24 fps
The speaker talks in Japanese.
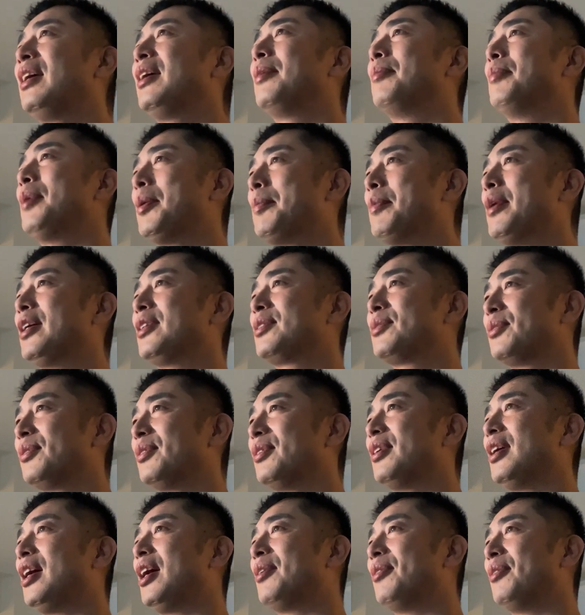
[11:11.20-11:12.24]
まあまあちょ
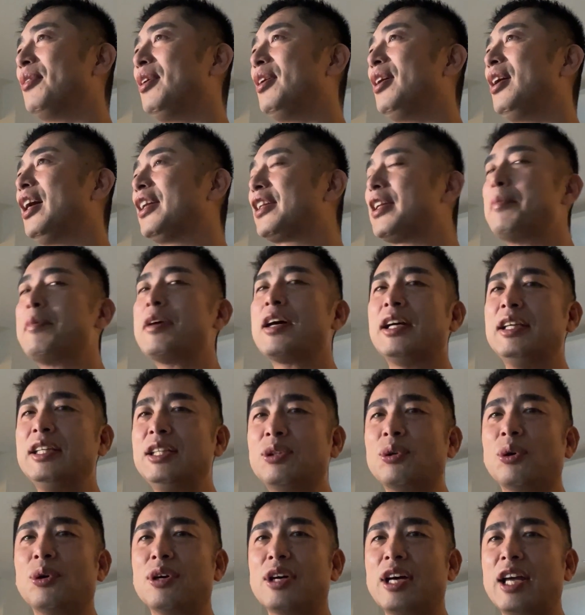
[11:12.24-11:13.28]
あの頭がいい
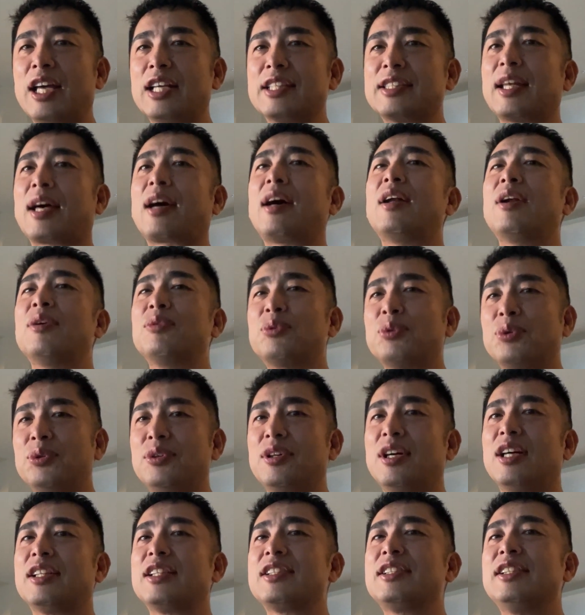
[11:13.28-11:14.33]
と、えー、逆らうとい
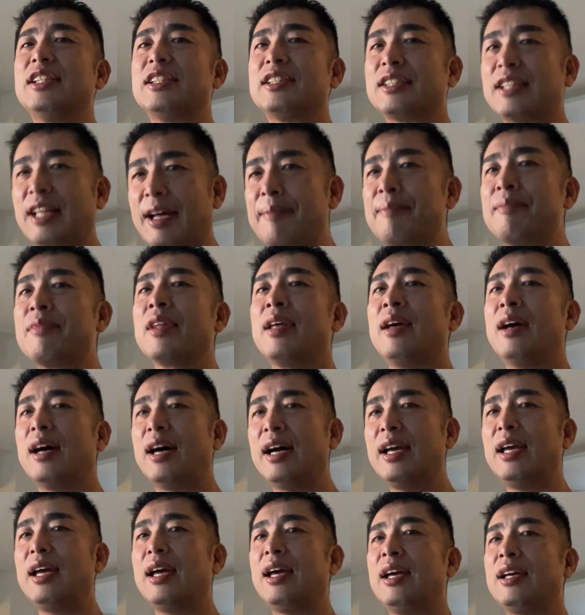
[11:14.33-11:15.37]
う話でした
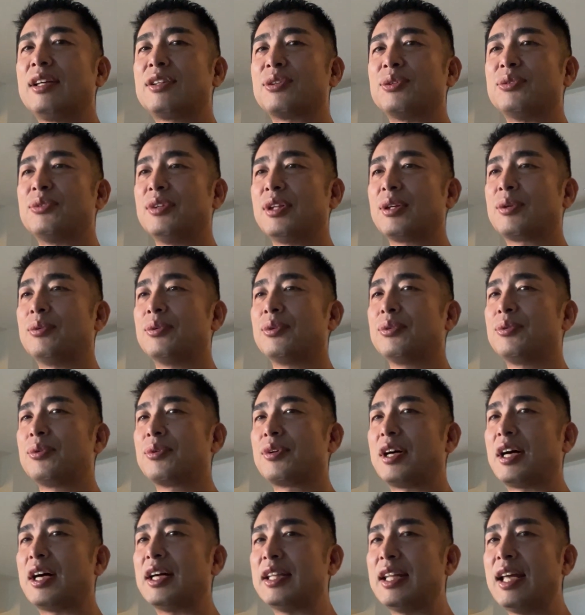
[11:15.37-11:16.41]
はい、えー、今日のねこの動
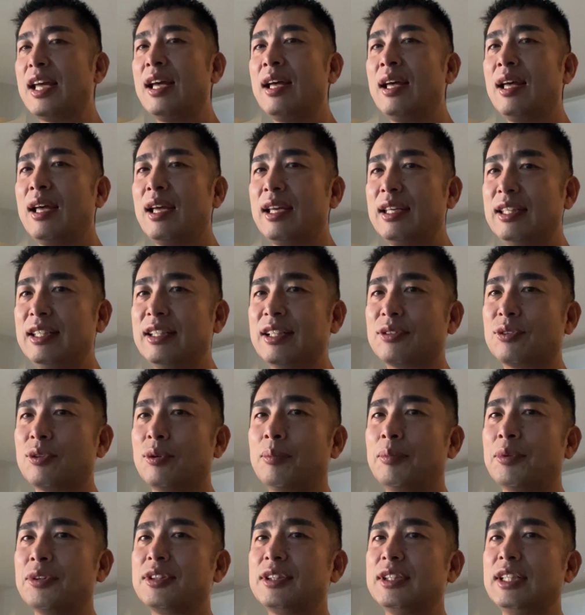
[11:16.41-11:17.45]
画がねいいなと
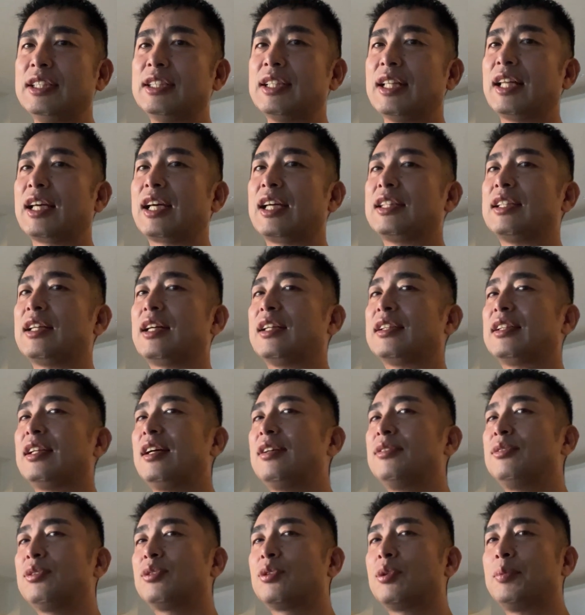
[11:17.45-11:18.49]
思っていただけた方
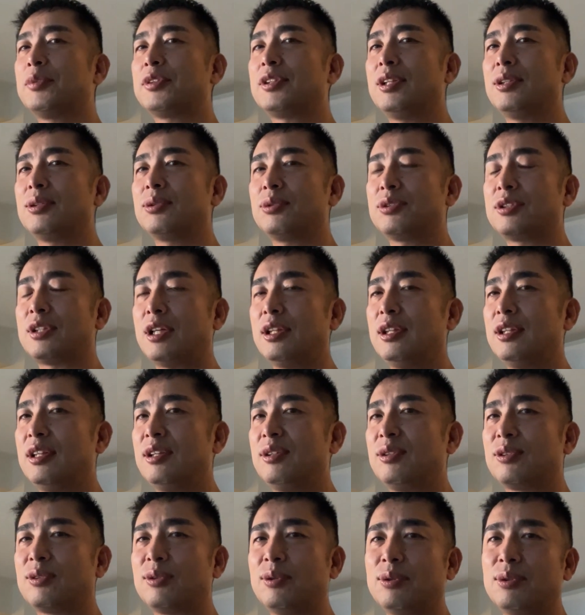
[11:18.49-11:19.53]
はグッドボタンとチャンネル
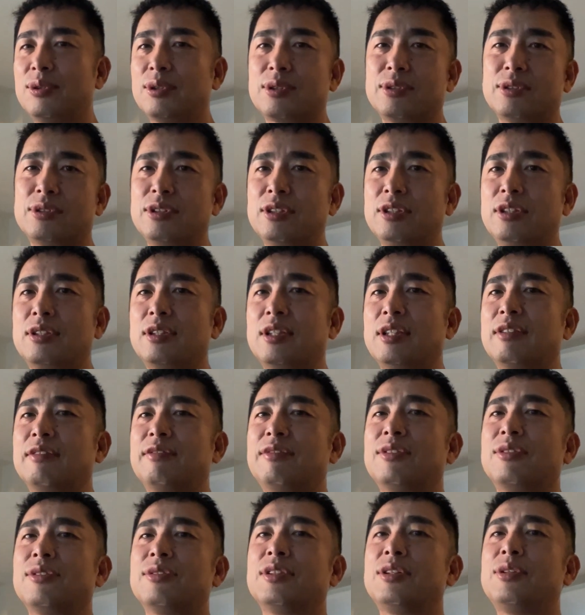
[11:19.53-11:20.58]
登録 Twitter の
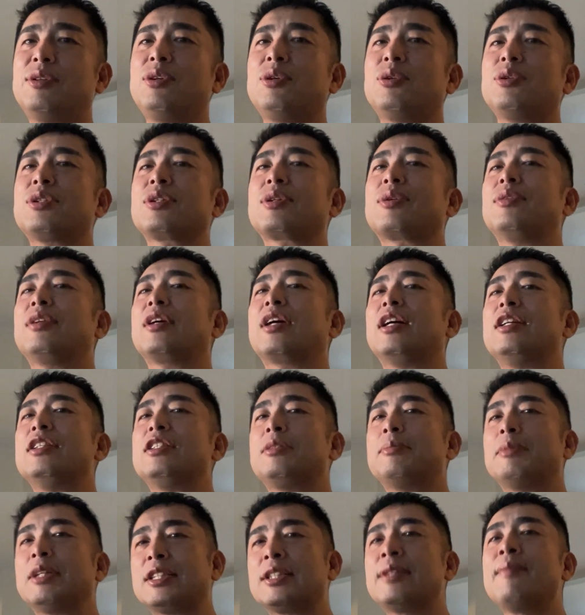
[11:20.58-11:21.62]
フォローなどよろしくお願い
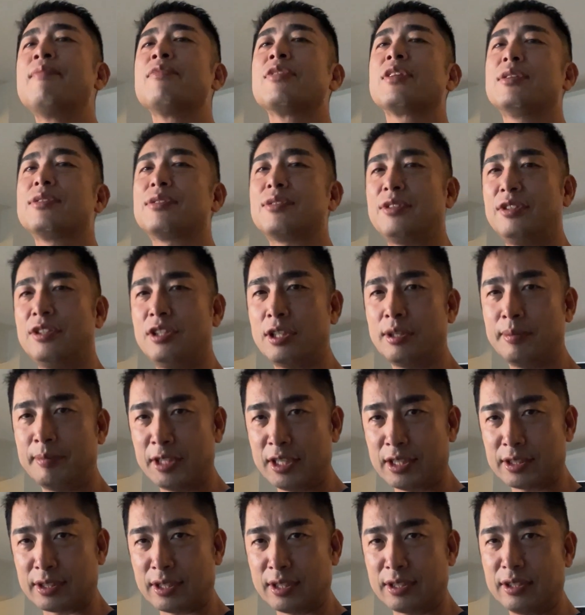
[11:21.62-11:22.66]
しますそれでは
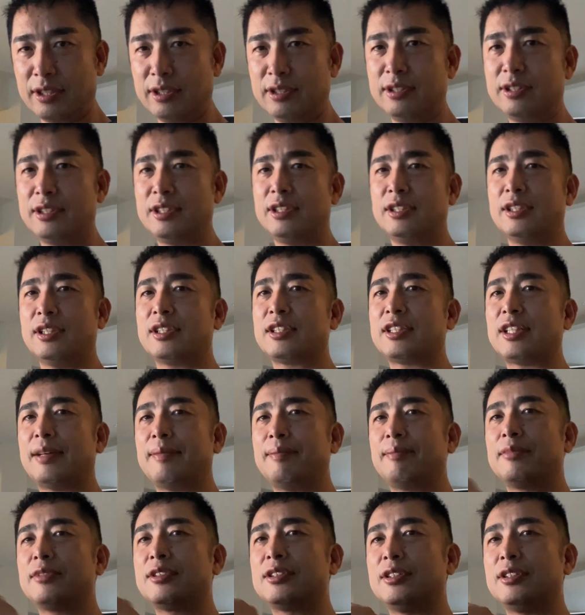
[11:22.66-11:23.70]
皆さん認知でした